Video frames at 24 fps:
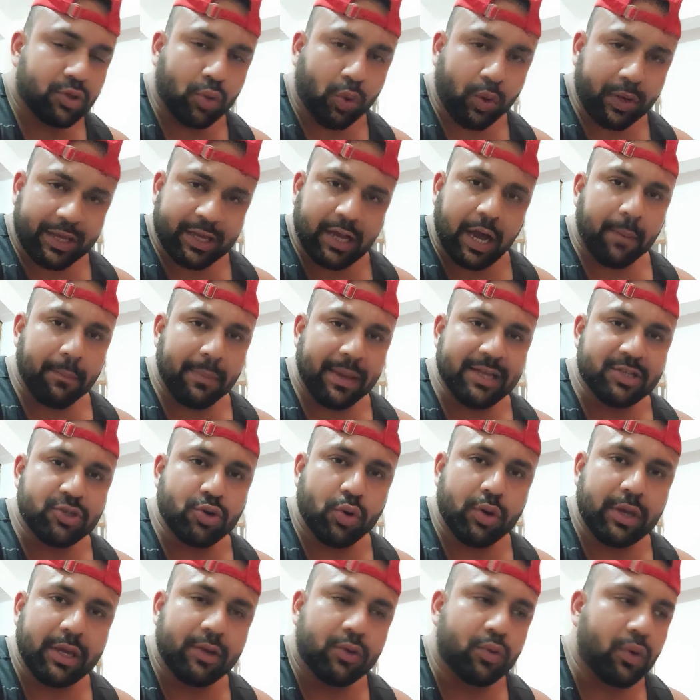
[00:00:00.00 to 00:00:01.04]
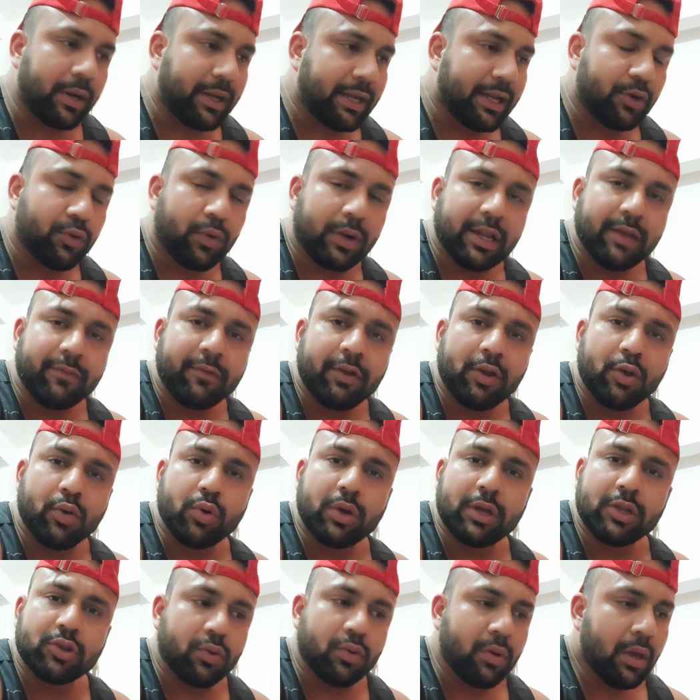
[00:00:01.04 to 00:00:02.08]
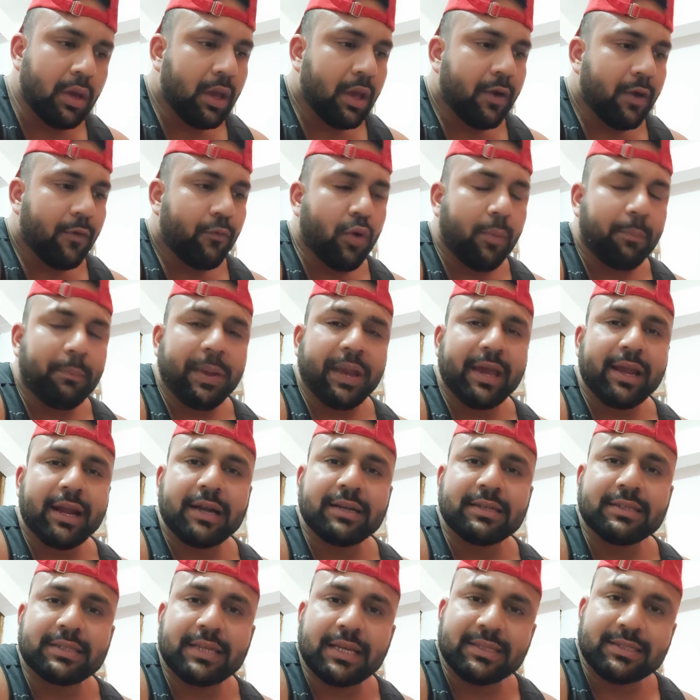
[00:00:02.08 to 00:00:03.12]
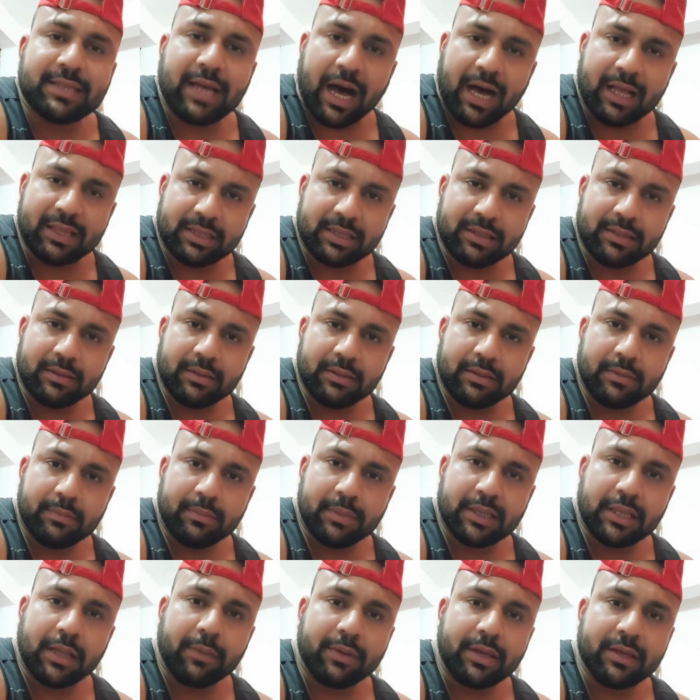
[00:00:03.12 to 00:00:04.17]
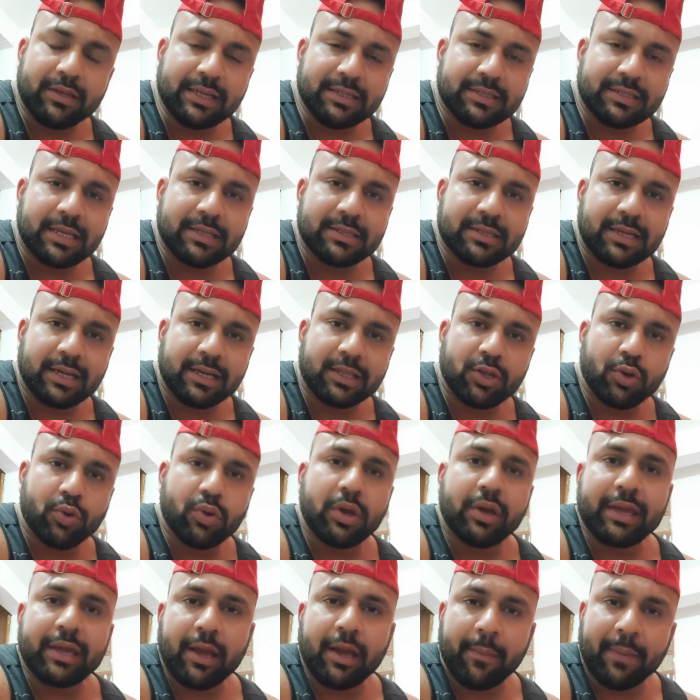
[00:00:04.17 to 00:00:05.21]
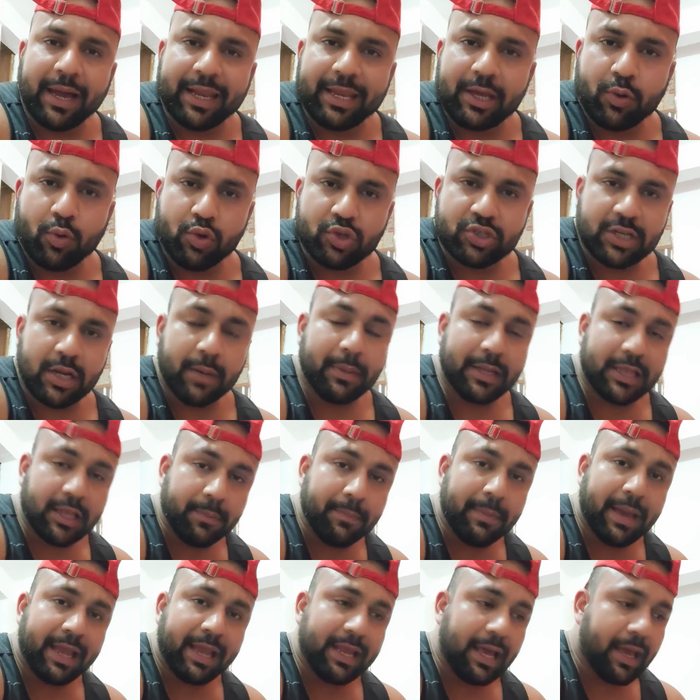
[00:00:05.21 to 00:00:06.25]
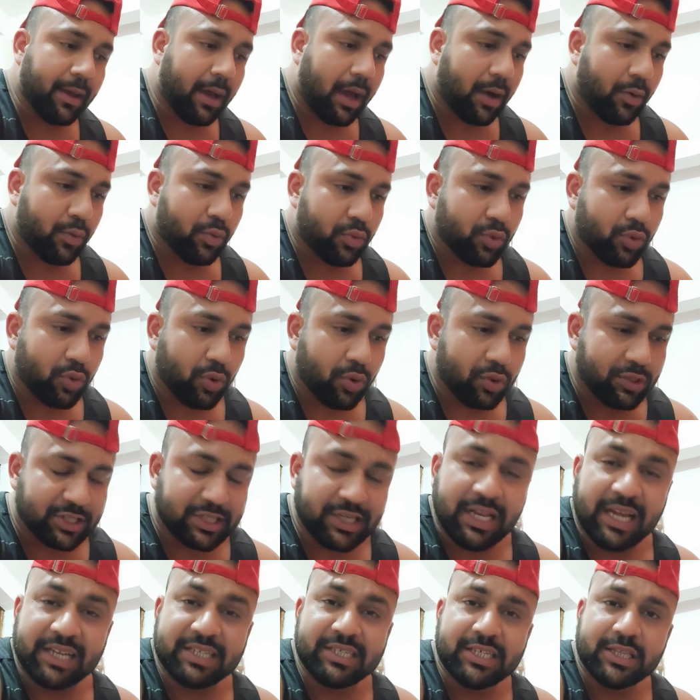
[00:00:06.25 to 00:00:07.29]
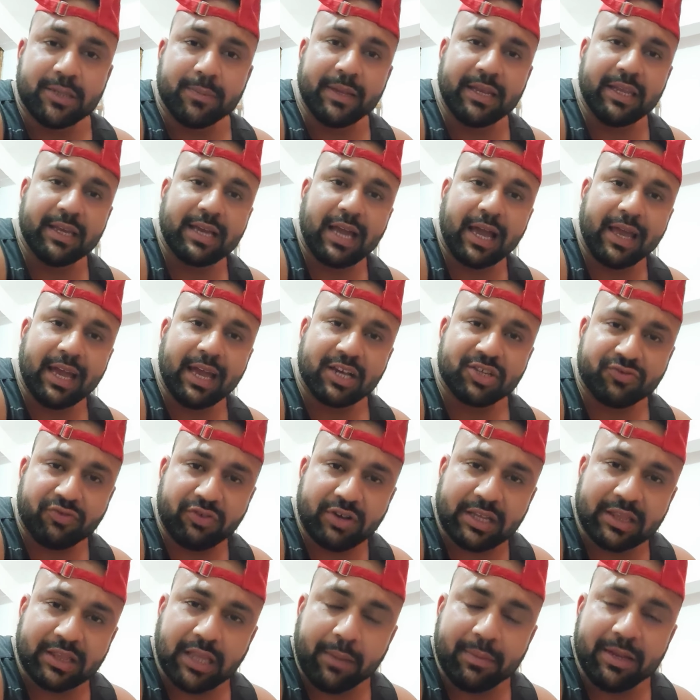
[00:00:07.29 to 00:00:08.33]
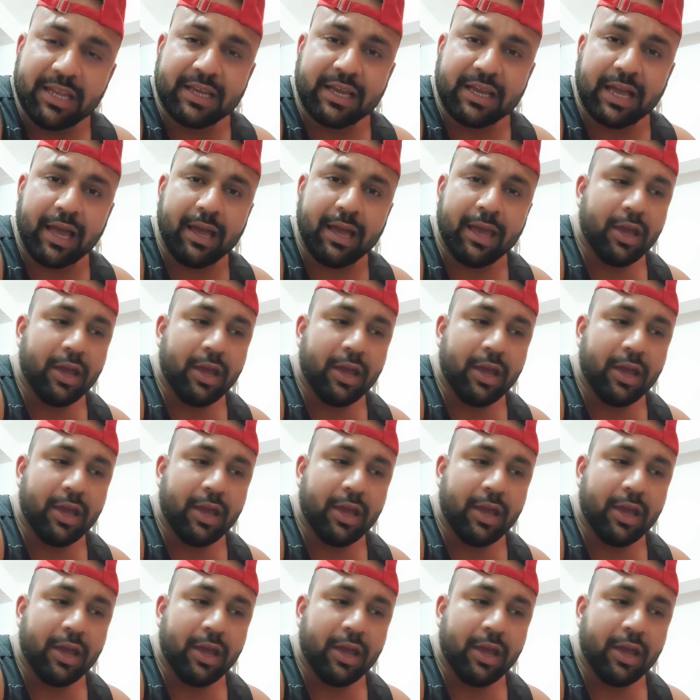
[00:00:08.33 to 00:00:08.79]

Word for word: थोड़ी कम एज होगी ट्वेंटी ट्वेंटी वन होंगे तो वो पेरेंट्स के साथ मतलब कि डिस्कस करते होंगे कि हमारे कोच ने मतलब मैंने उनको शिलाजीत भी लिखा है या अश्वगंधा भी लिखा है